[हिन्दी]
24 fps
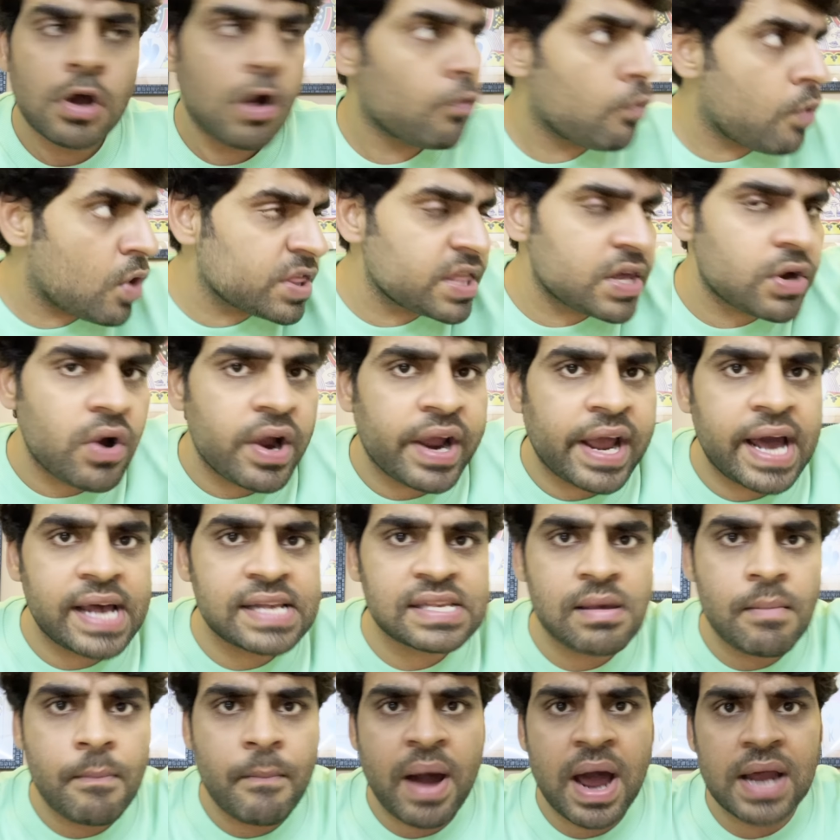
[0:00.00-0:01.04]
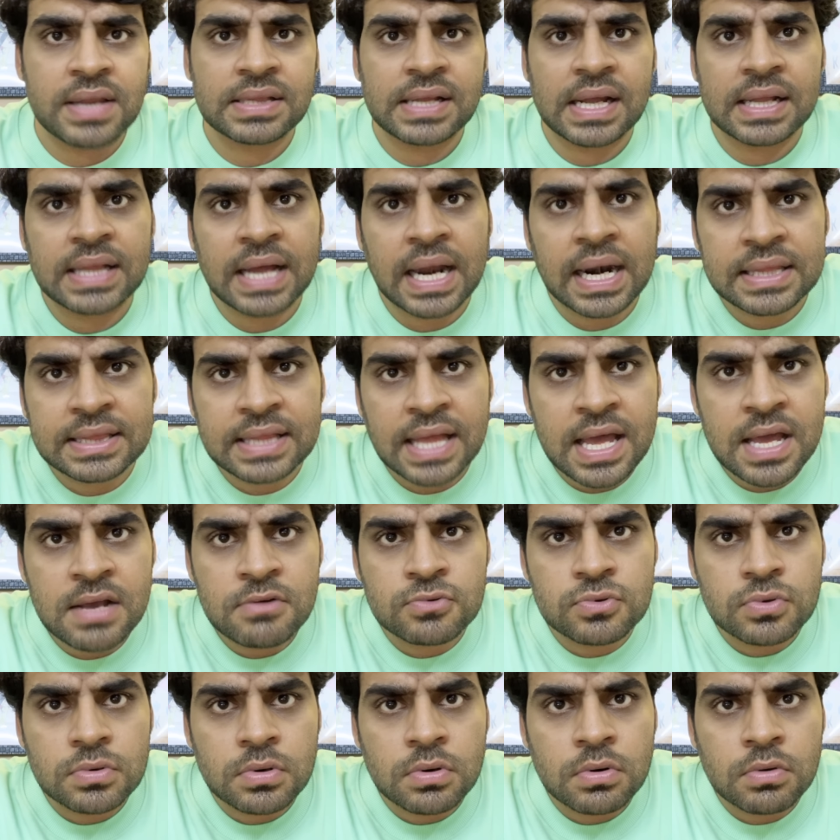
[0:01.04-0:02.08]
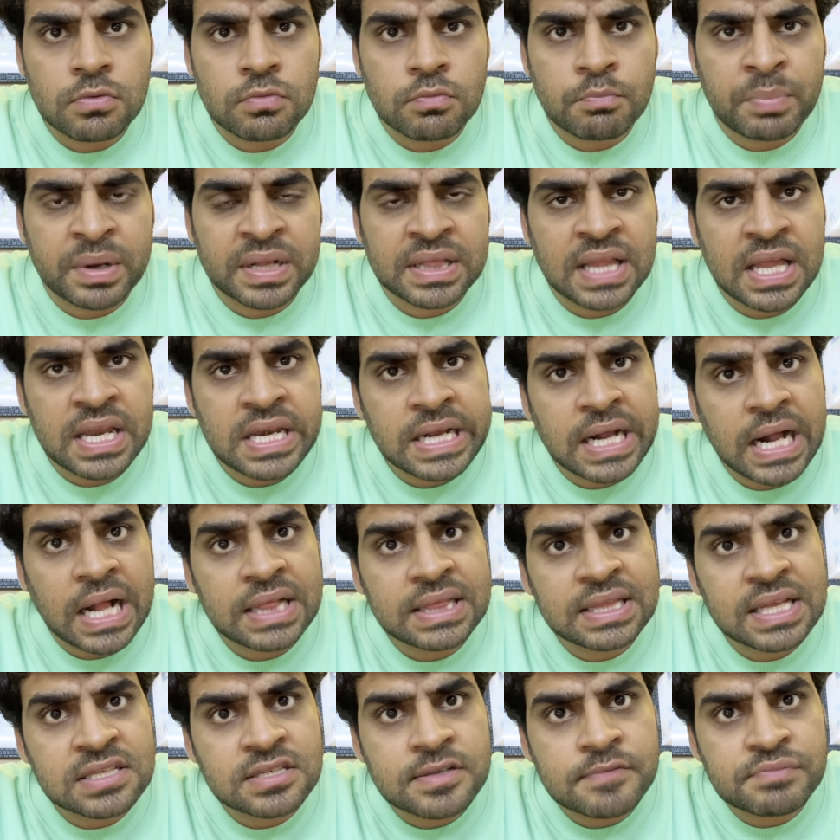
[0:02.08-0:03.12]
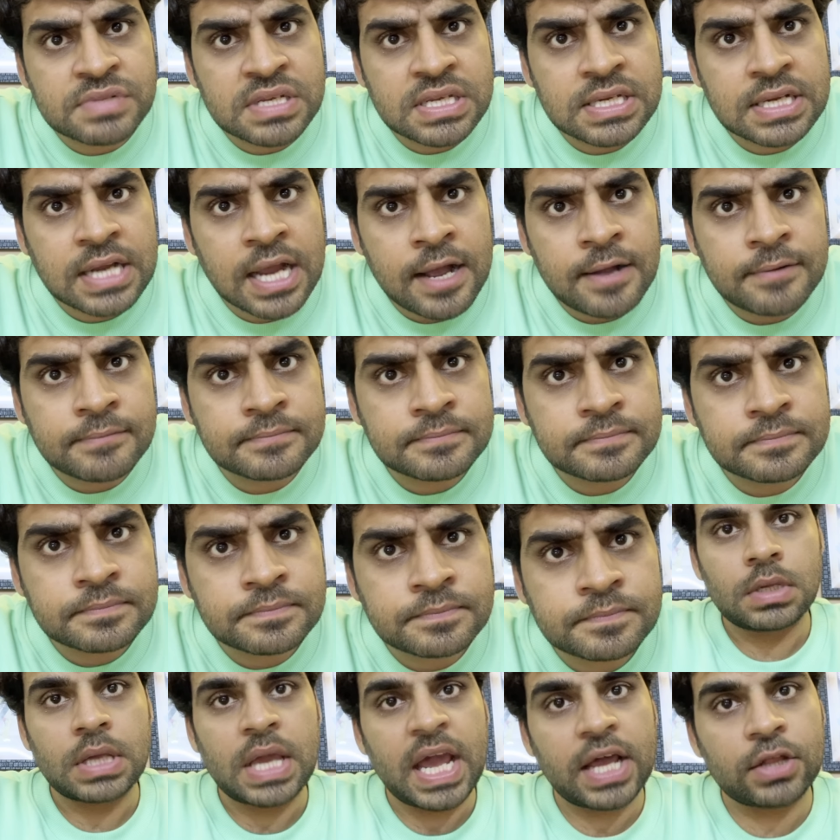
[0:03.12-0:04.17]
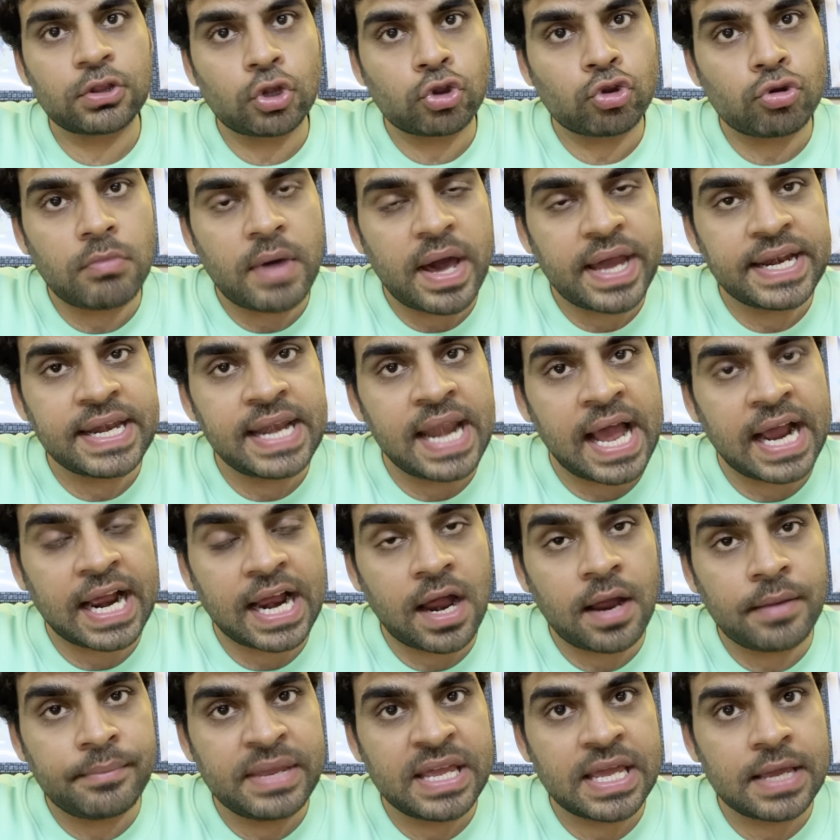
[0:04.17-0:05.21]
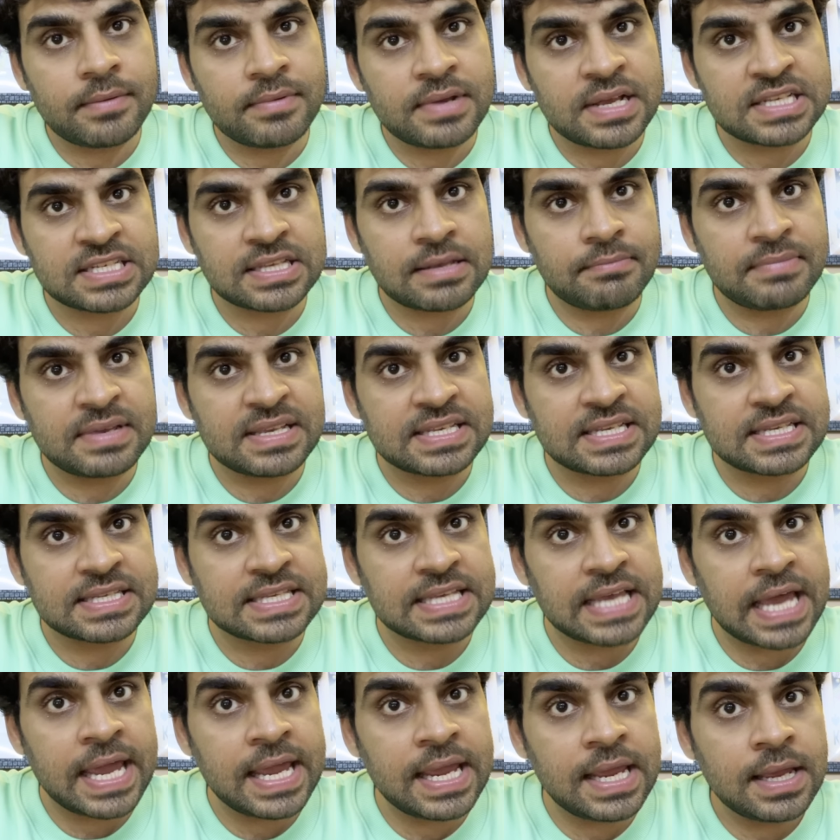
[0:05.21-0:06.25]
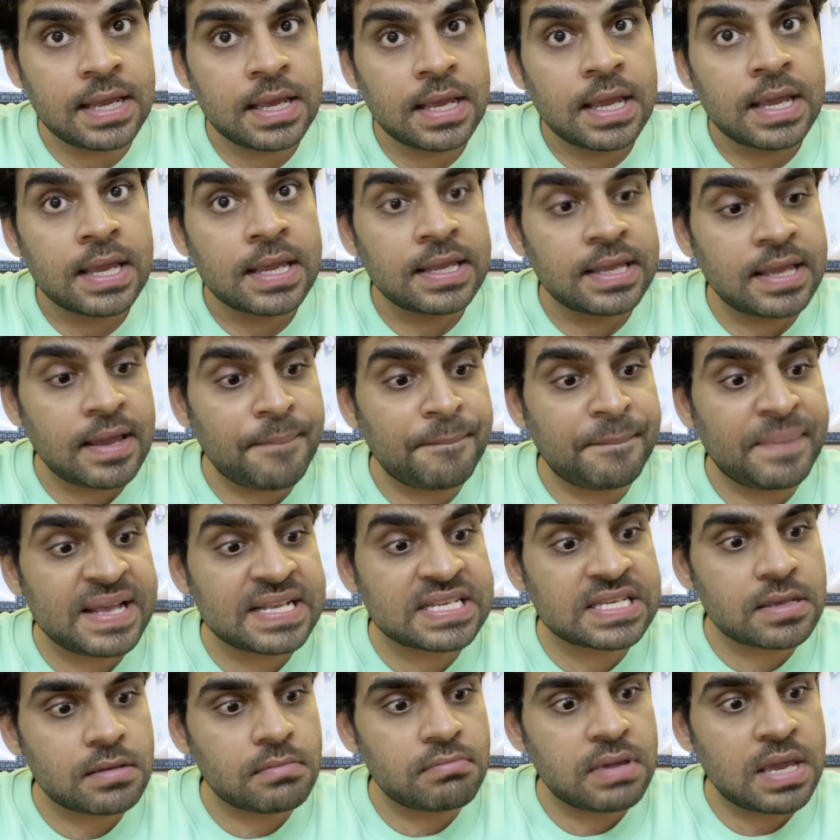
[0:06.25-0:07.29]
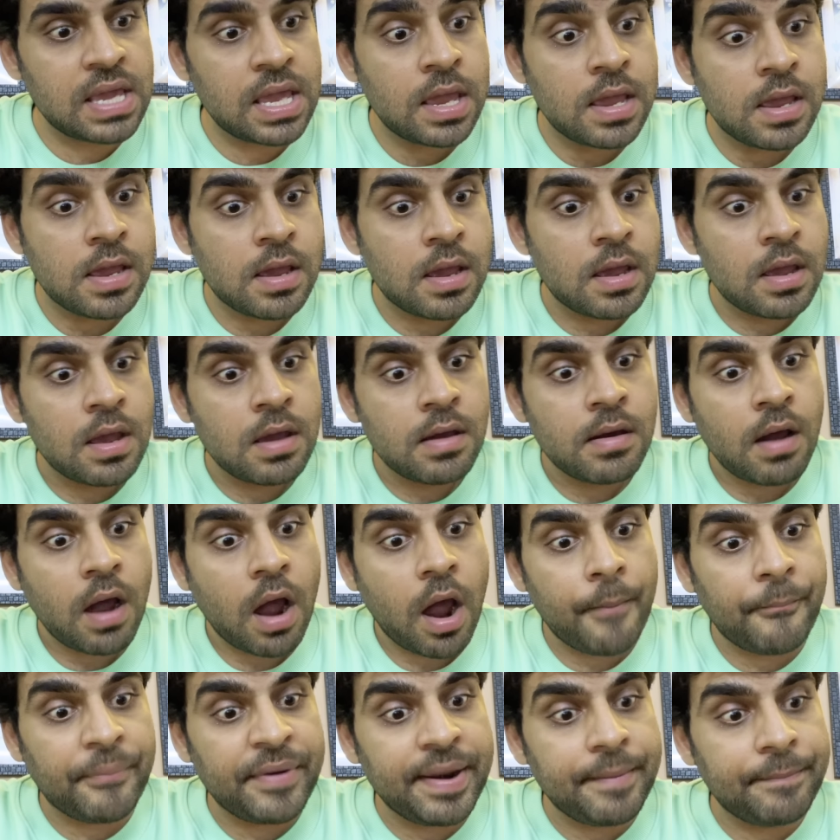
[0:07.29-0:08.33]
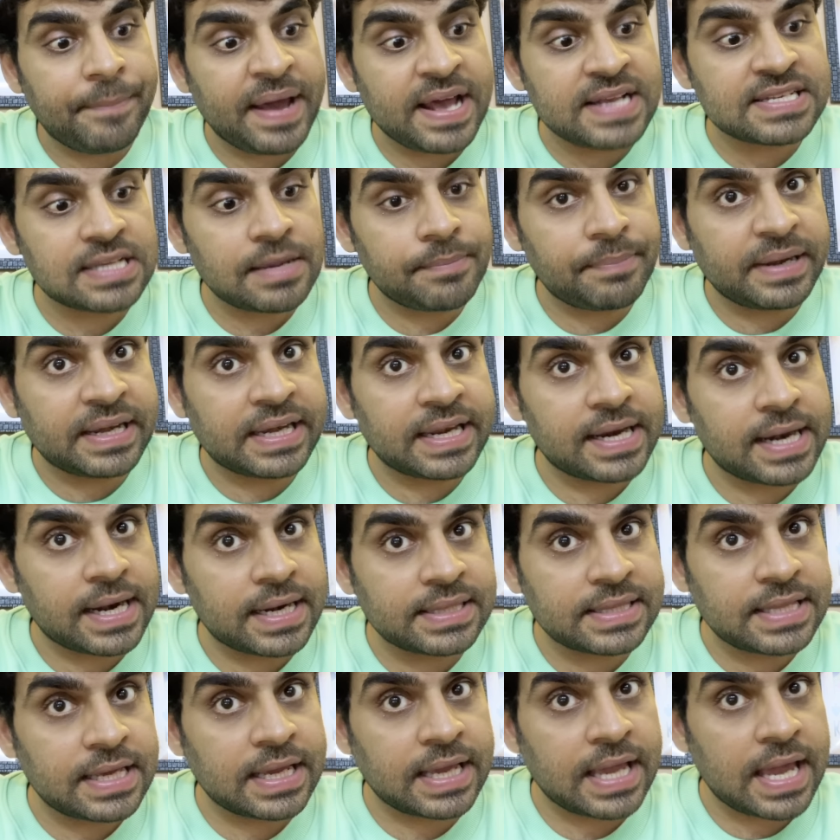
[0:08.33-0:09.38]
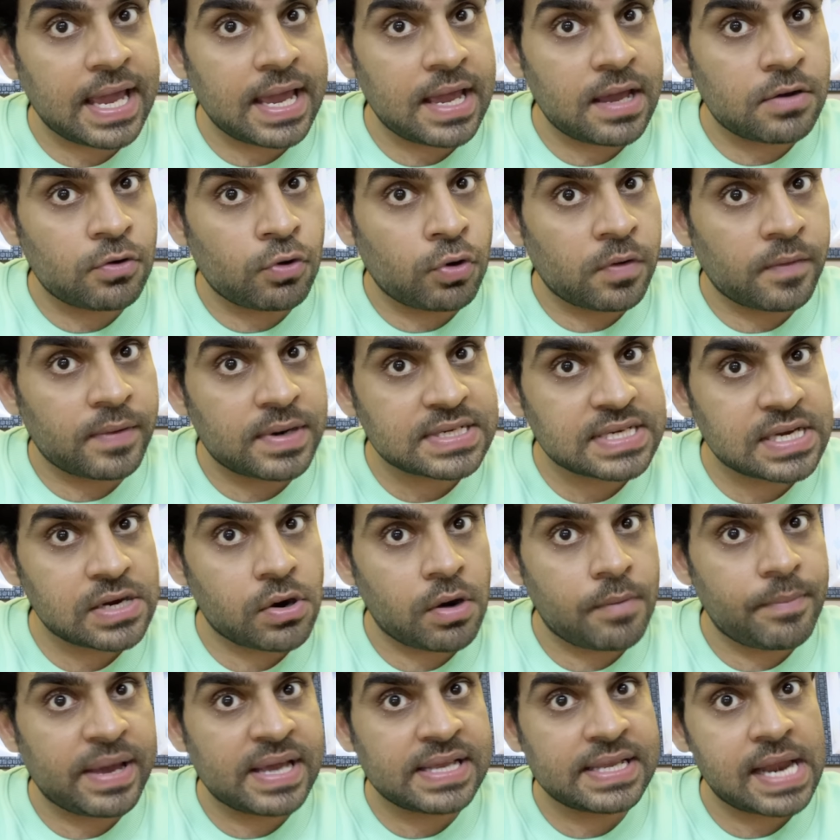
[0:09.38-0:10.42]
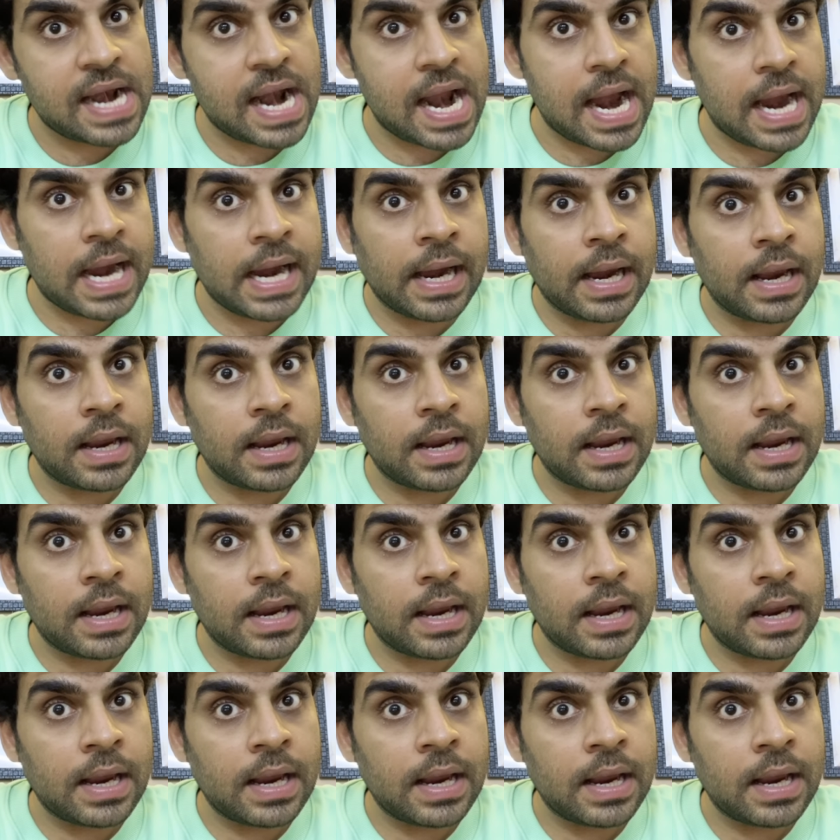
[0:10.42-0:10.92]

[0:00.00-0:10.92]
वो देखो कैसे मारता धारता है बदला निकालता है सब चीज का एक तो तुम्हारी नाकामी की वजह से बीसीसीआई ये पीसीबी अपने पैसा पर टिकट देख के उर्वशी को भेज रहा है